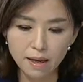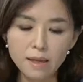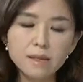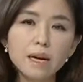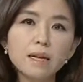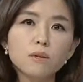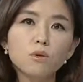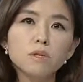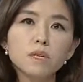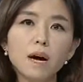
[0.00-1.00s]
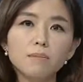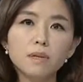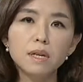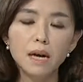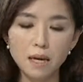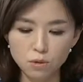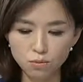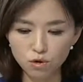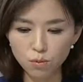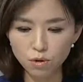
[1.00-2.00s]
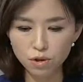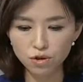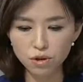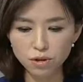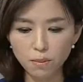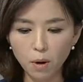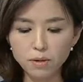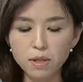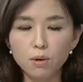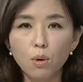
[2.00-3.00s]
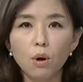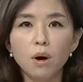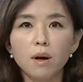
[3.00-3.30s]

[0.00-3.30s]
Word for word: 일단 골치가 아프니까 좀 규모를 줄여서 버티고